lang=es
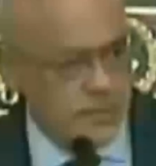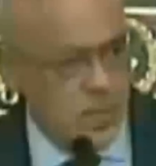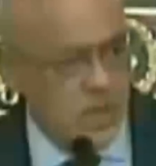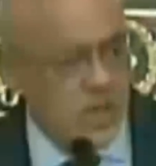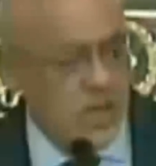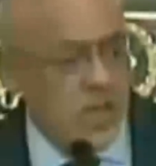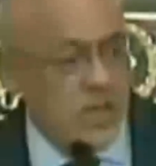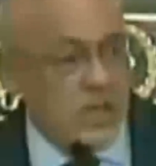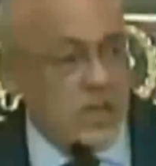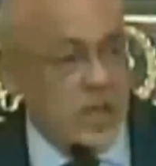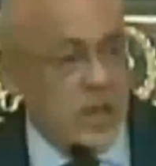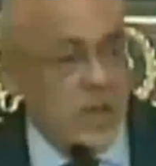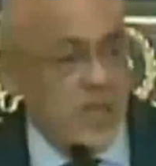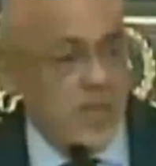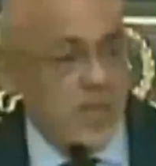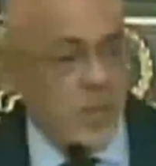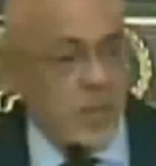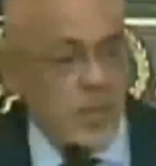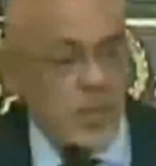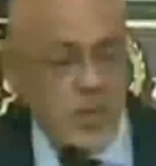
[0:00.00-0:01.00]
quienes
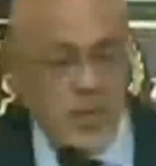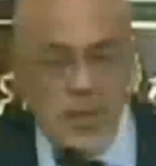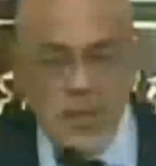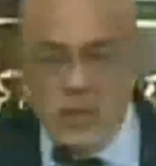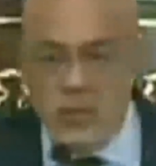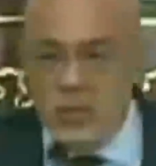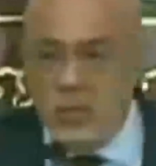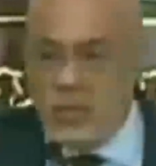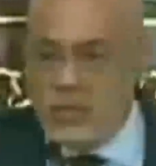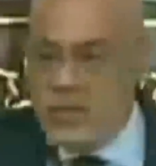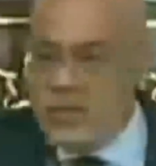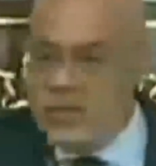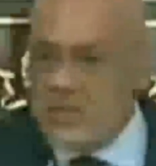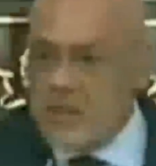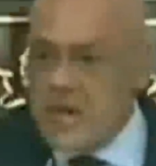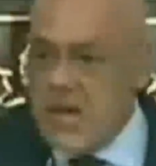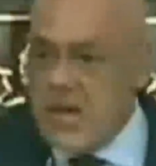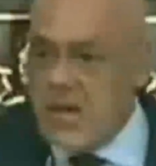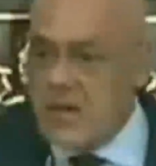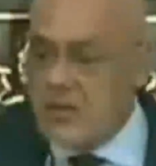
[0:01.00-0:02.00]
estaban promoviendo
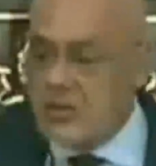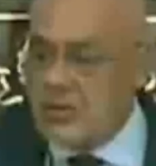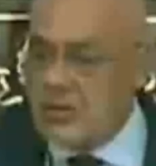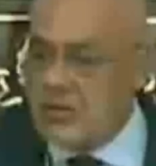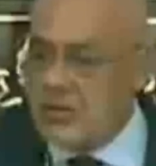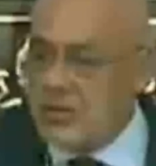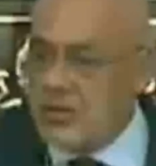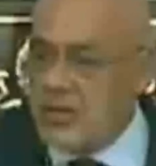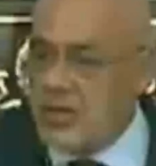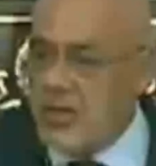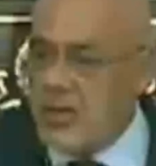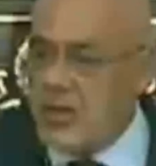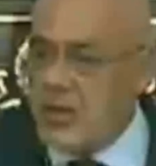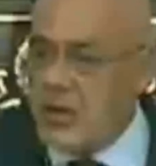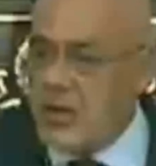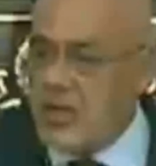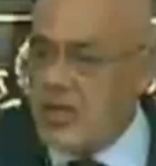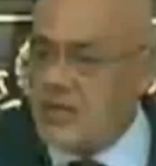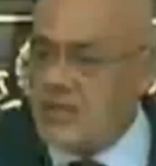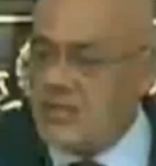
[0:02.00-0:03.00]
atentados, situaciones de
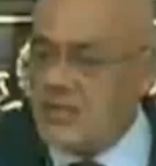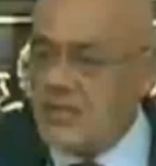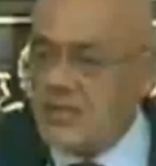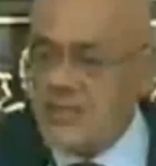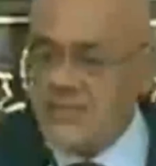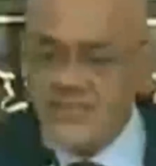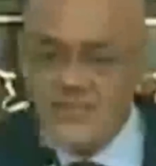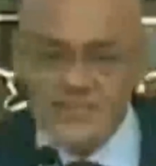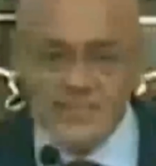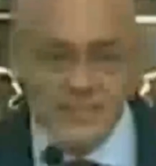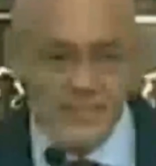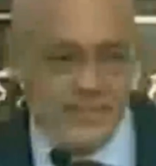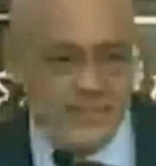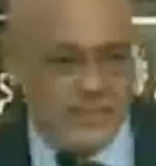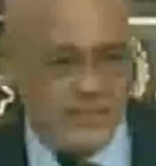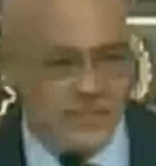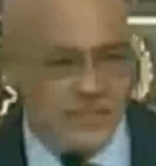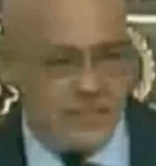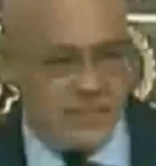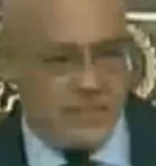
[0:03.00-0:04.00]
violencia.
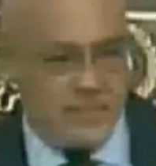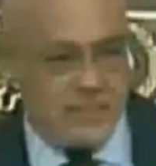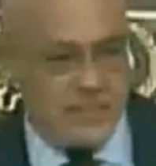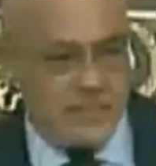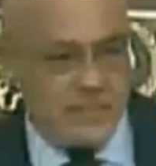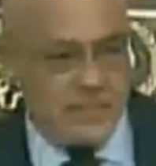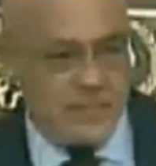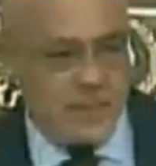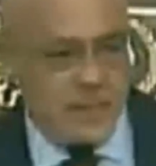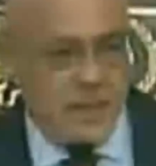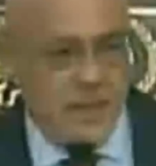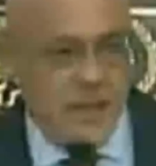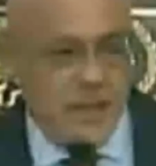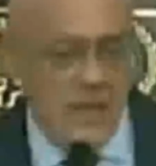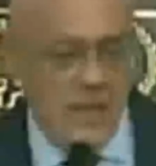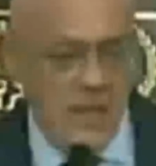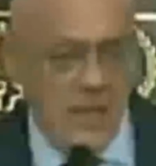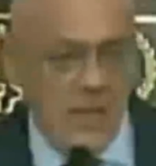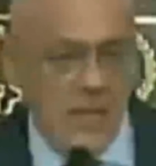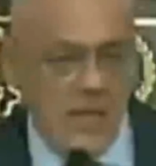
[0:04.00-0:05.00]
Y
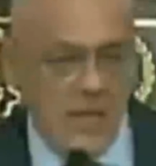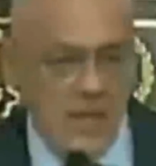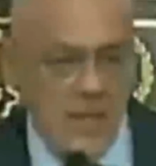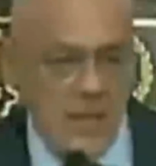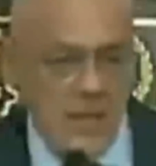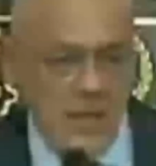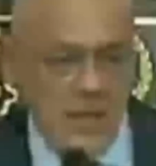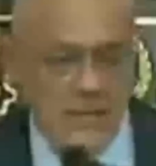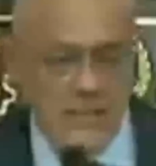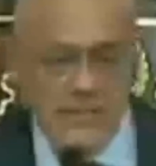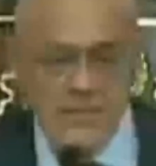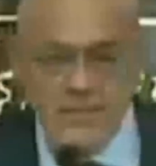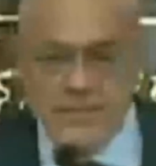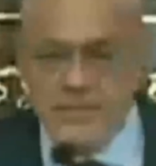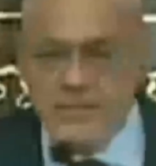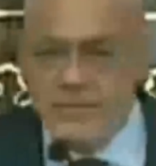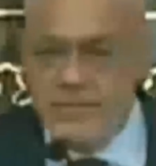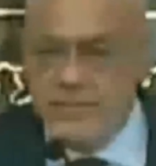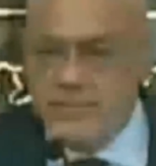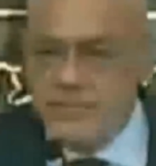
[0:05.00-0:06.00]
el día de ayer,
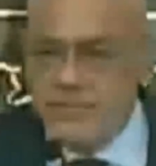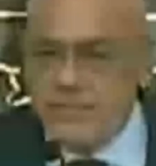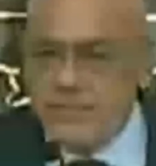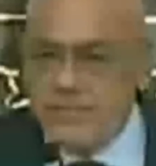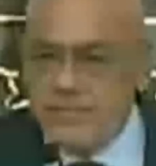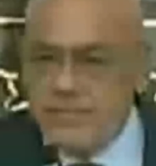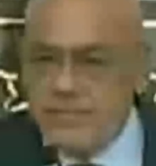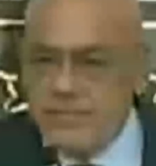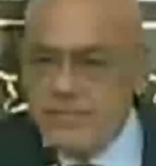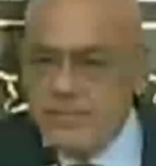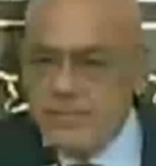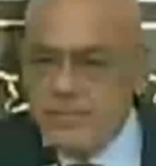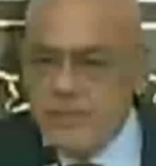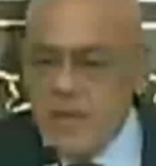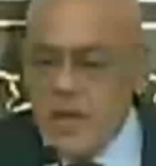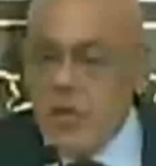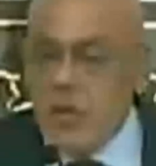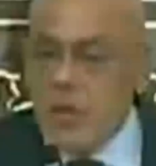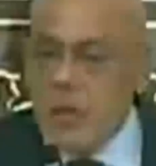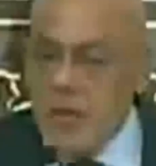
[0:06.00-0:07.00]

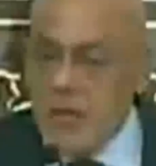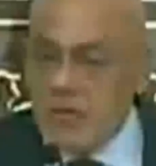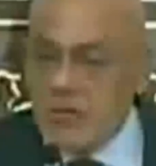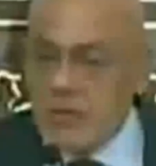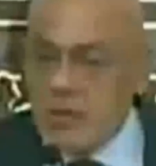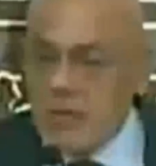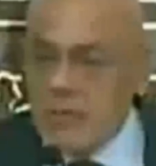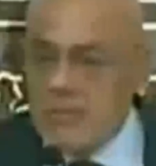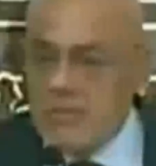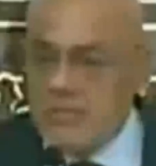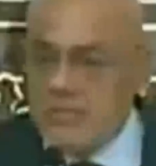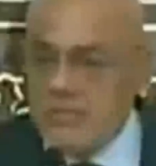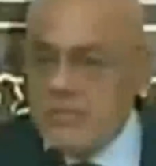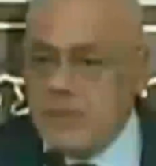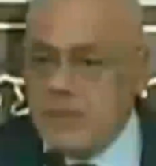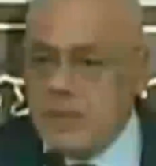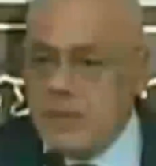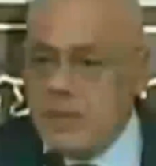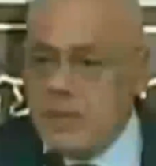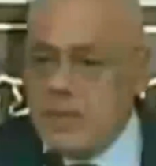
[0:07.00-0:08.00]
en un gesto
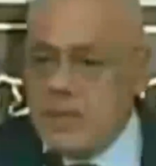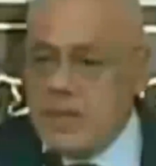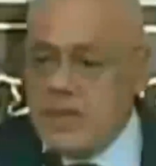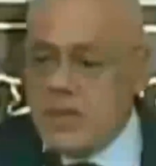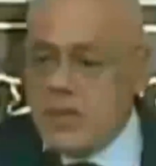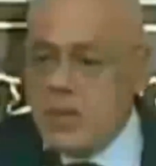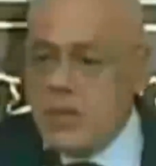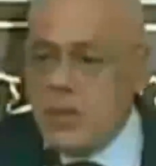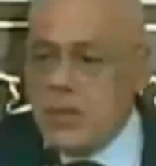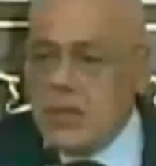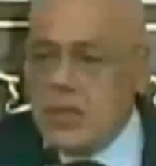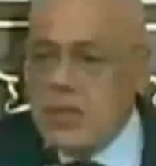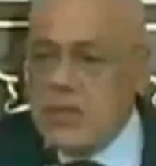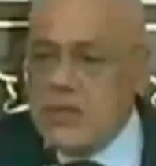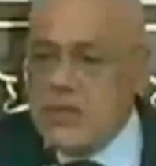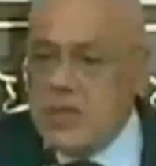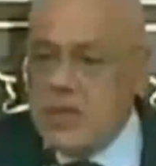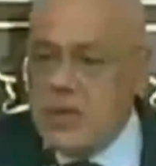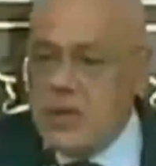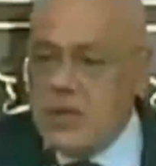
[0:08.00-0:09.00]
que todo hay que
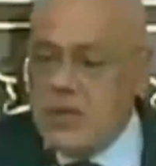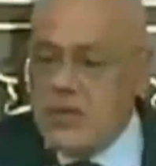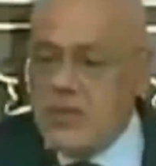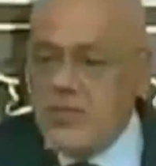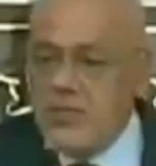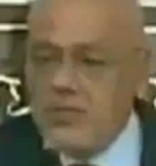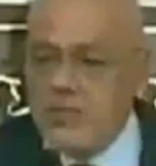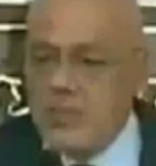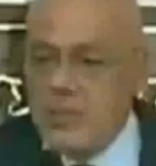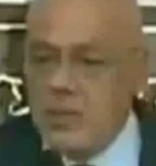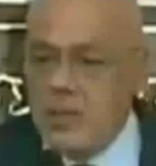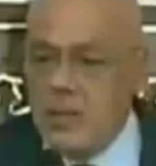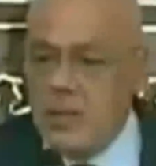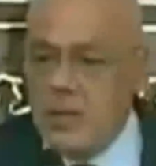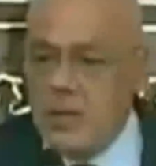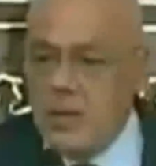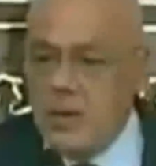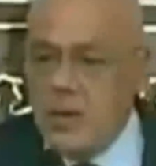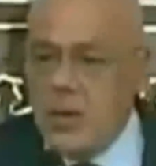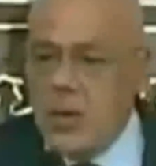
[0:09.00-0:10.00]
decirlo,
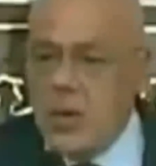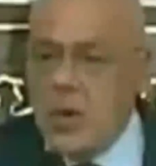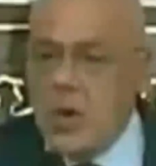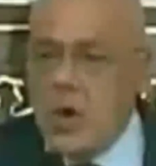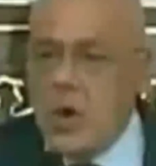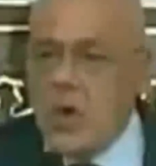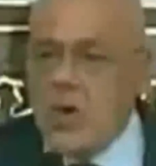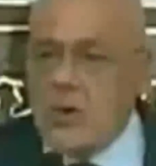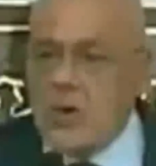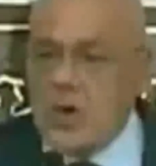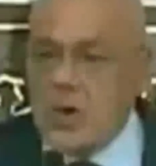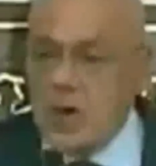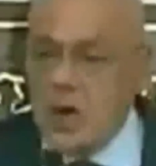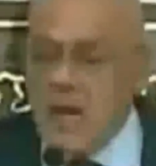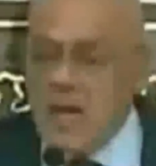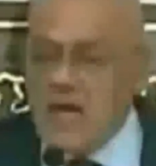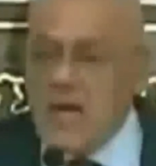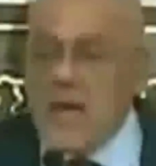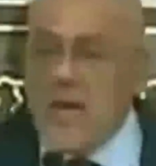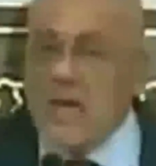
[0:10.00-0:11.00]

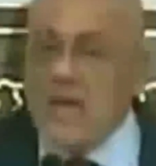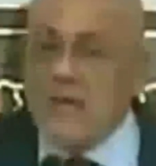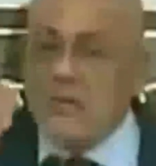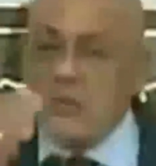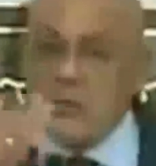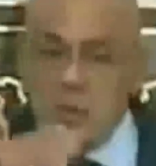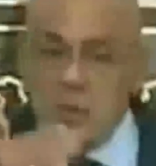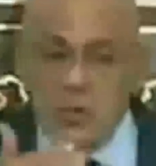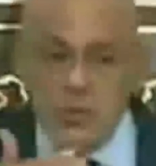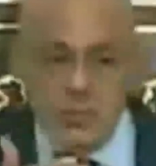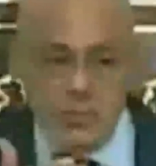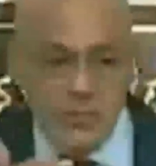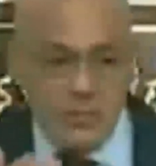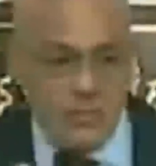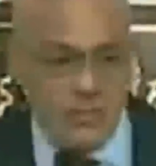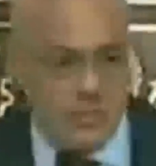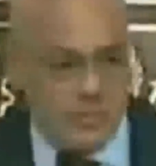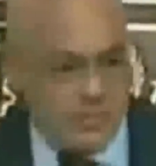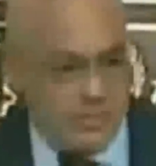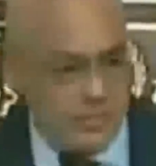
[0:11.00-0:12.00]
honra el regreso,
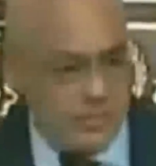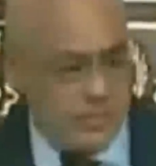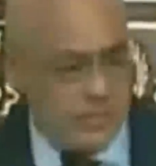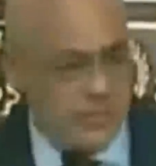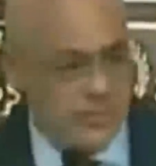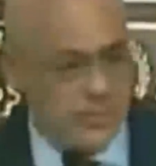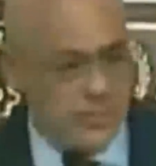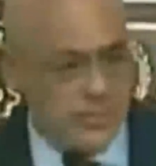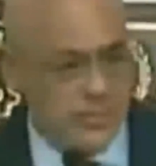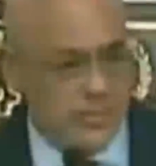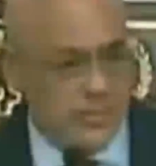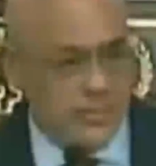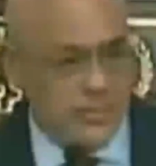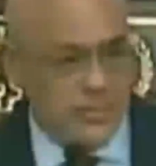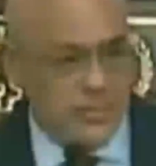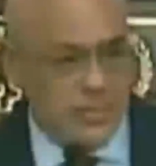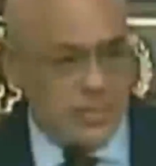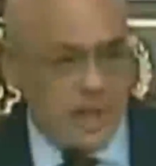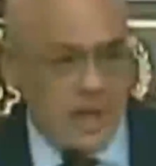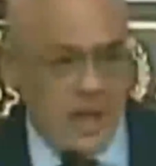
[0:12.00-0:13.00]

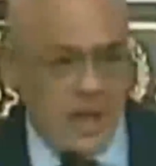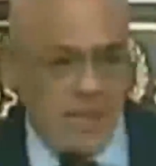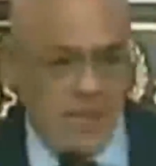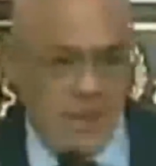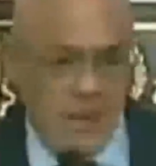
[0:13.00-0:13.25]
al